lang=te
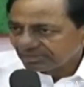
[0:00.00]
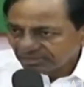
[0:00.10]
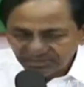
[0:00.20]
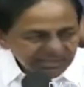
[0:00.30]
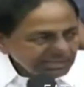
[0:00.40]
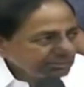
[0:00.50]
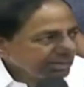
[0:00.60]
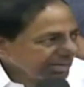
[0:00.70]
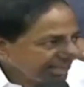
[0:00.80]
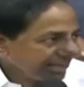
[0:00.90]
ఈ
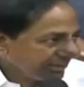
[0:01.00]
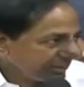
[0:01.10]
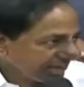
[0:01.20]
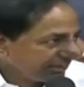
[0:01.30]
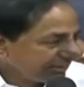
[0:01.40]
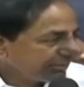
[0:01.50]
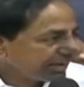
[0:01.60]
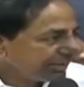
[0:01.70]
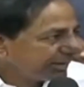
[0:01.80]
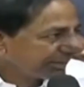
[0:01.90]
డిసెంబర్ నెల ఒక
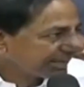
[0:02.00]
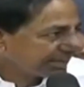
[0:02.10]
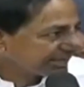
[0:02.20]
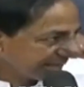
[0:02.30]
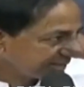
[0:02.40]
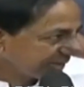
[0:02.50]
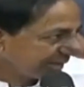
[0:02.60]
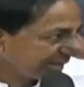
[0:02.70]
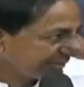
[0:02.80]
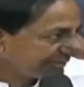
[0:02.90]
నవంబర్ బిల్లు ప్రజలు
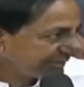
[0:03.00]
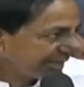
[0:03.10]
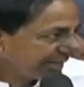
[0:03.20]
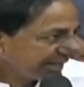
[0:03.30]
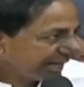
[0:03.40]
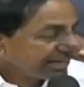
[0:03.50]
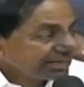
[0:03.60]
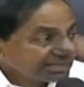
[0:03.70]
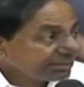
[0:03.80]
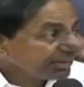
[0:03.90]
చెల్లించుకోవాలా కానీ
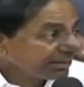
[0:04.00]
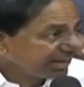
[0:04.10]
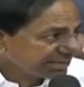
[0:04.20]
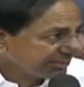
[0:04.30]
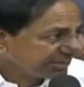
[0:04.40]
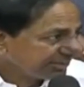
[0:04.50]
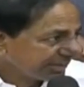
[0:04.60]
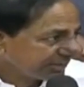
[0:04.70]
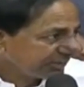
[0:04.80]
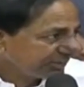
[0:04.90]
డిసెంబర్ మాసం నుంచి
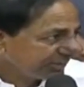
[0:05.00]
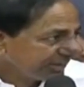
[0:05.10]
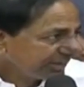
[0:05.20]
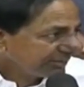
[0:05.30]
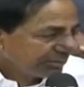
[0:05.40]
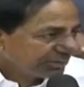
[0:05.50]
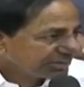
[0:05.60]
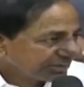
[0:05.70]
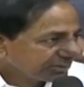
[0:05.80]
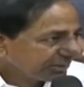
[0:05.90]
మటుకు
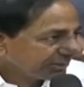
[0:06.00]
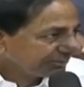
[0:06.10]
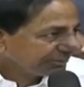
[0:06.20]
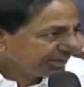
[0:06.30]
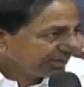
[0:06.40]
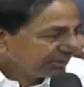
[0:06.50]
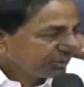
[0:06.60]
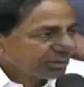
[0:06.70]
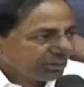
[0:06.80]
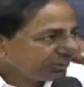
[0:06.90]
భవిష్యత్తులో
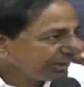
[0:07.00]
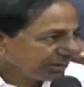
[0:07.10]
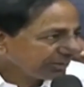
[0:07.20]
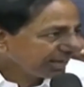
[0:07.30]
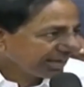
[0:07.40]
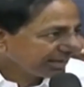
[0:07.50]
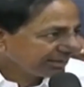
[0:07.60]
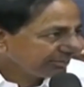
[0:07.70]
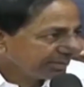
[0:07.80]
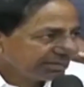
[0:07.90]
ఒక్క రూపాయి కూడా
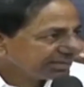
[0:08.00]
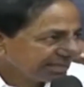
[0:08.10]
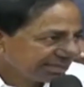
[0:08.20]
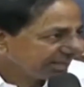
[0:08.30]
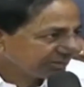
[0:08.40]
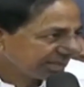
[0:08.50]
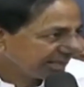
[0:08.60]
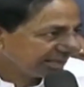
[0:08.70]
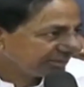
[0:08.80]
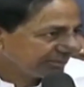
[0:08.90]
బిల్లు చెల్లించే అవసరం లేదు